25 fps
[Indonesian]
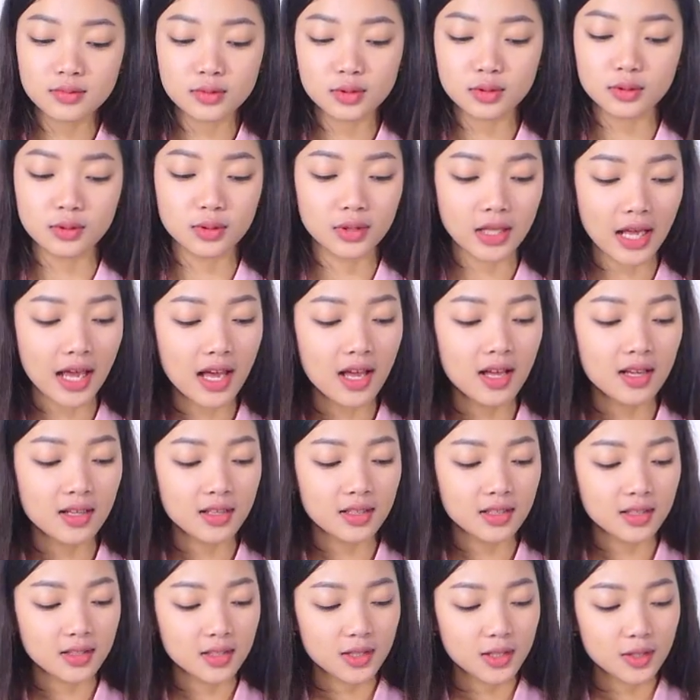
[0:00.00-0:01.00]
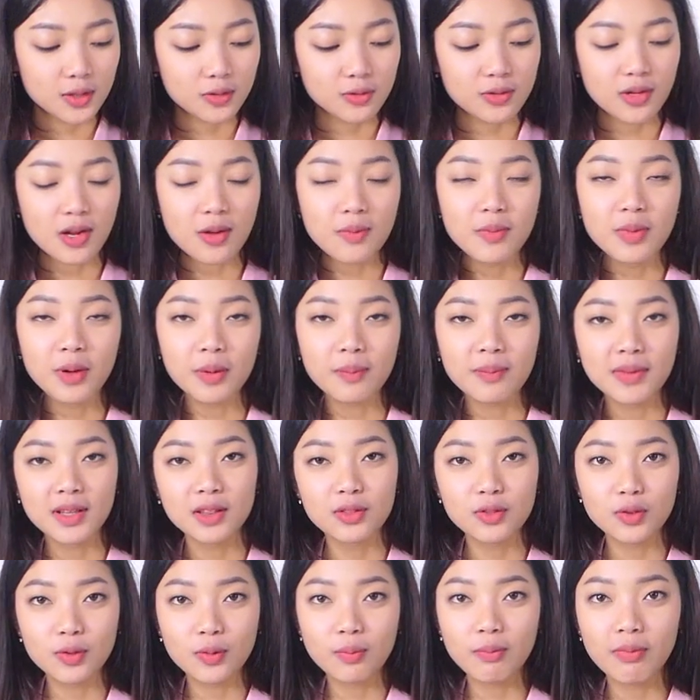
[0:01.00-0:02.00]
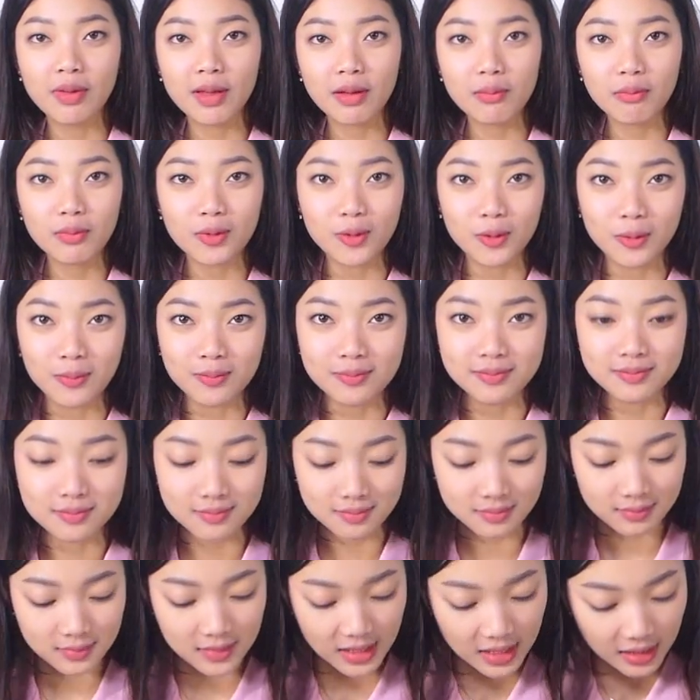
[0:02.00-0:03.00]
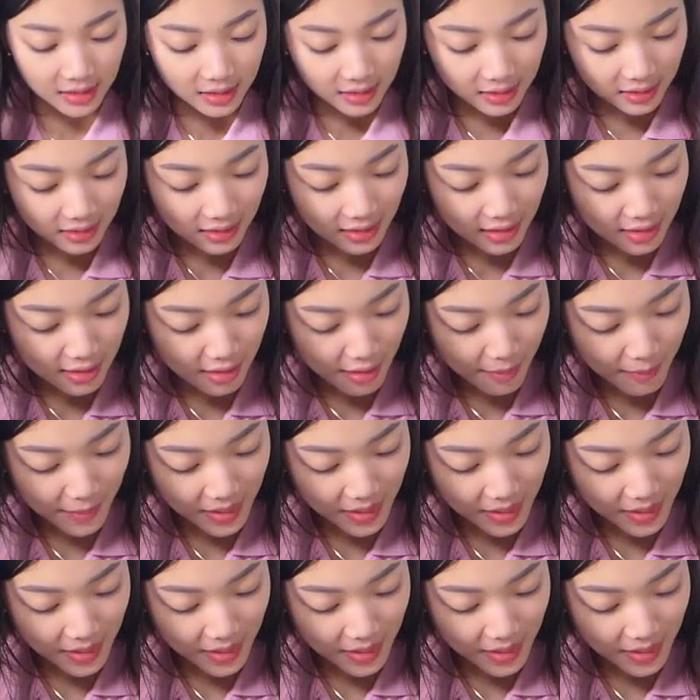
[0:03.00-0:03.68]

tuh ya udah berbentuk bir ini ada